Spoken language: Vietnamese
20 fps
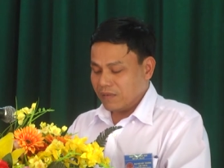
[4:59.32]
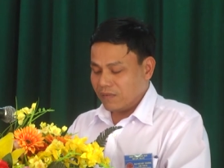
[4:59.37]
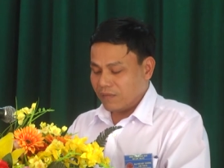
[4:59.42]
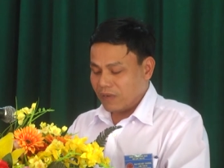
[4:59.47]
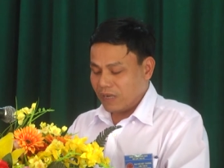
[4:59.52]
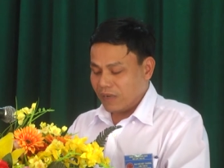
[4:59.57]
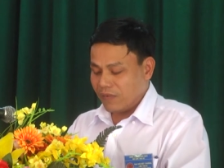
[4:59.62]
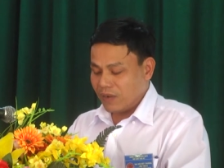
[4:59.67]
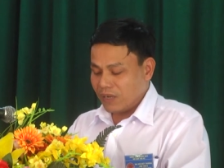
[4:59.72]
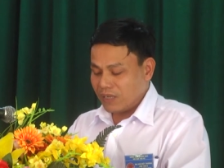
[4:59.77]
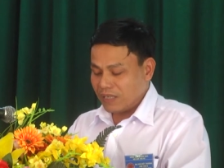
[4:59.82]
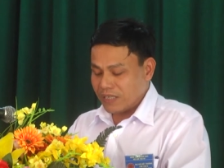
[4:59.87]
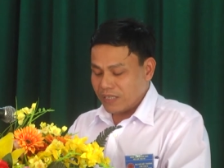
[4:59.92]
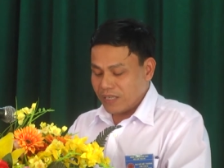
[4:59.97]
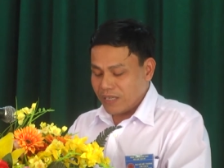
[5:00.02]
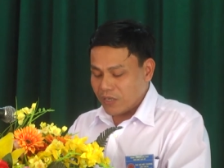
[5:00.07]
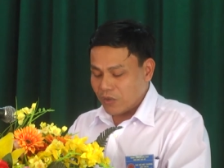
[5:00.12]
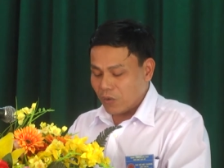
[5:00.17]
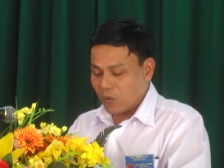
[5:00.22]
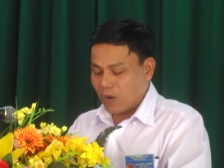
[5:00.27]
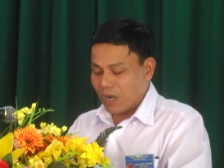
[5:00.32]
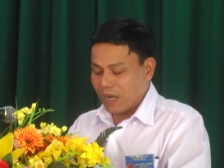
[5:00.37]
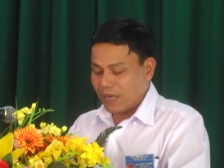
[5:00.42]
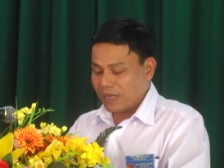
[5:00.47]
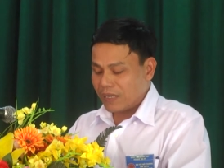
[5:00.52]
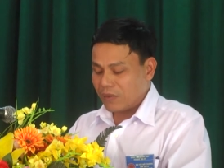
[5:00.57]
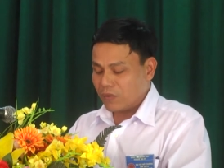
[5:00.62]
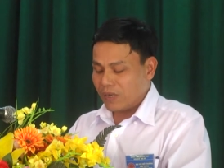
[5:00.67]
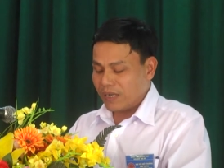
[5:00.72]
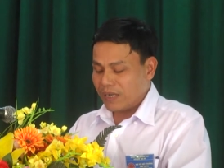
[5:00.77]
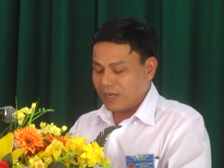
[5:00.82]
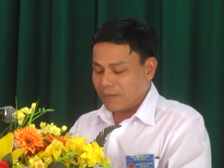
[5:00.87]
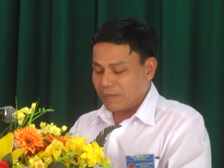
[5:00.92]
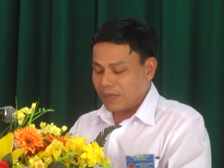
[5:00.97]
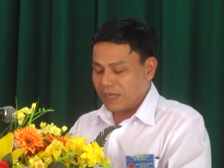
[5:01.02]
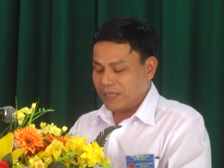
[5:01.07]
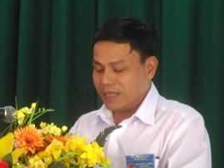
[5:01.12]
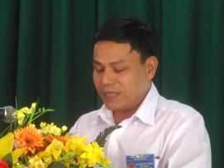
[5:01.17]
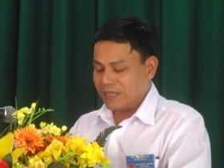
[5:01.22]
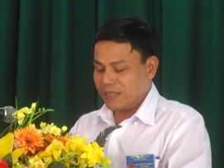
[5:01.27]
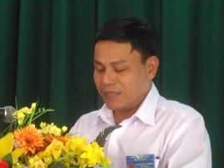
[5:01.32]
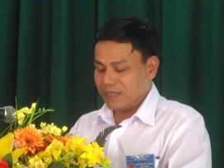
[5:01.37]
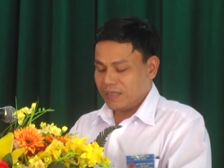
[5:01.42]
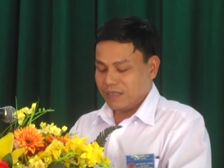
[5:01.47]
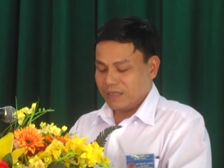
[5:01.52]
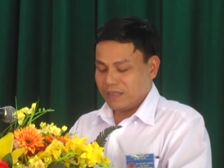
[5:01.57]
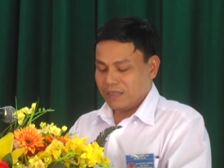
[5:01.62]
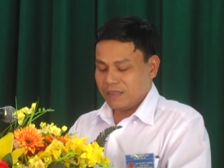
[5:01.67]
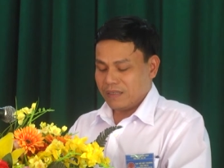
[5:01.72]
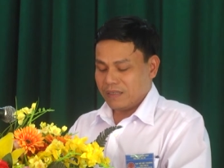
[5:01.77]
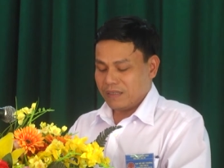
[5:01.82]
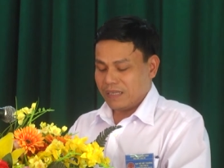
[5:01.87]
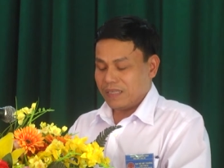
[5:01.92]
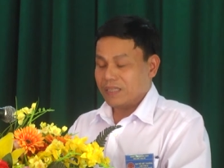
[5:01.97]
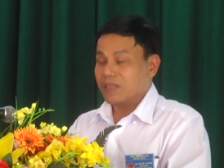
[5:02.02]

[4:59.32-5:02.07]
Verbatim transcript: và phát triển hiệu quả cây quế Trà My thì